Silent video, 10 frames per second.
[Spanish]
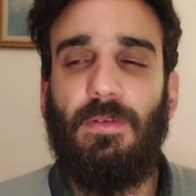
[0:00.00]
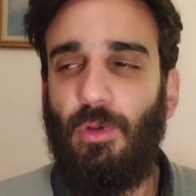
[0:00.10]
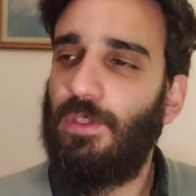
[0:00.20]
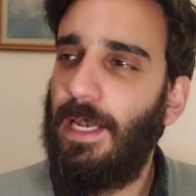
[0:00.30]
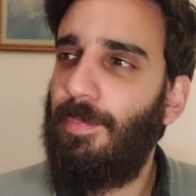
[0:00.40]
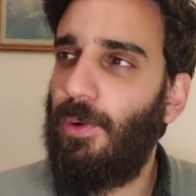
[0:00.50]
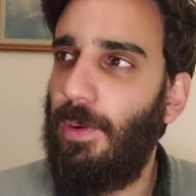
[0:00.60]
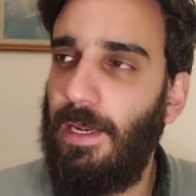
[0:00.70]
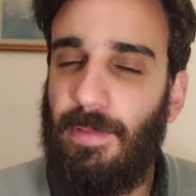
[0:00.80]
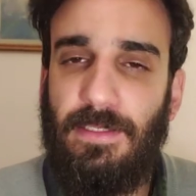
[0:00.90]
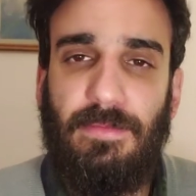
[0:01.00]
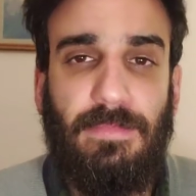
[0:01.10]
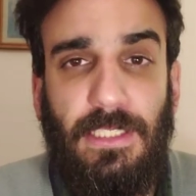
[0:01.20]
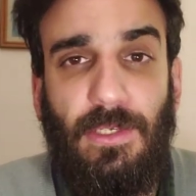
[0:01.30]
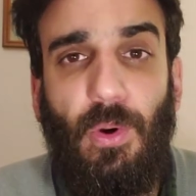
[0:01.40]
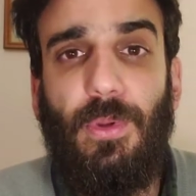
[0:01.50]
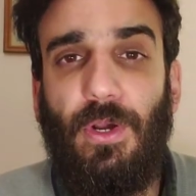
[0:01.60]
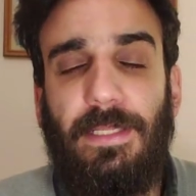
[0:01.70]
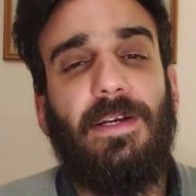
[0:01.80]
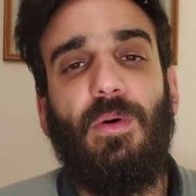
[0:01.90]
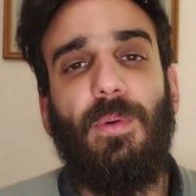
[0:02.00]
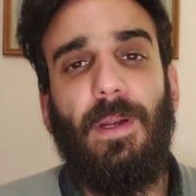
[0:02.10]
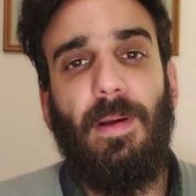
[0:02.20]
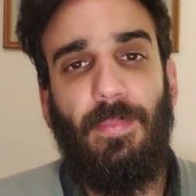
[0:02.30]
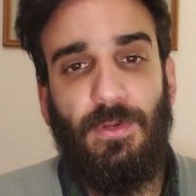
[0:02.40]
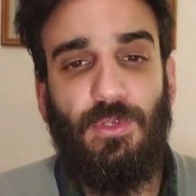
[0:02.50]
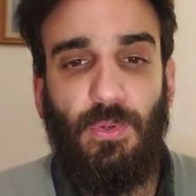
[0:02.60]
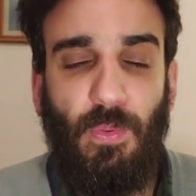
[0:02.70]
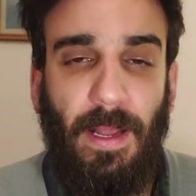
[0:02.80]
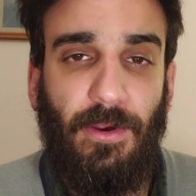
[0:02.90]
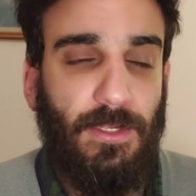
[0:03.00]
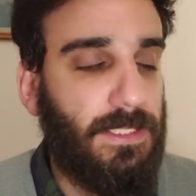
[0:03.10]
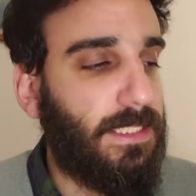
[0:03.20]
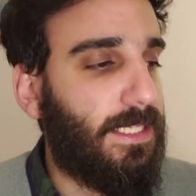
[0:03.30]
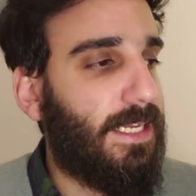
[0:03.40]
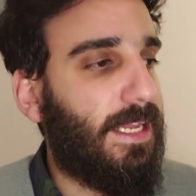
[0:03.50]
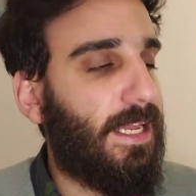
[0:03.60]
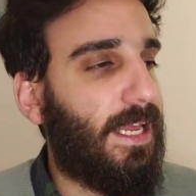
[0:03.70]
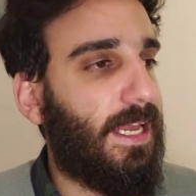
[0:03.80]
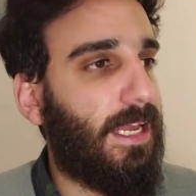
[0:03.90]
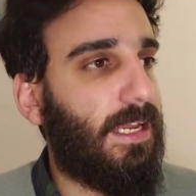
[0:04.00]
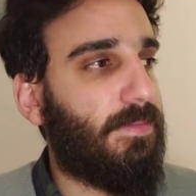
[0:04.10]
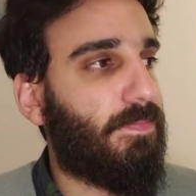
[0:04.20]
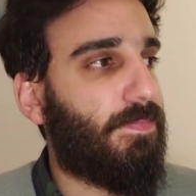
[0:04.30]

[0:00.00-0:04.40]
vos tenés problemas, sí, obvio que tengo problemas por soy un humano, eh,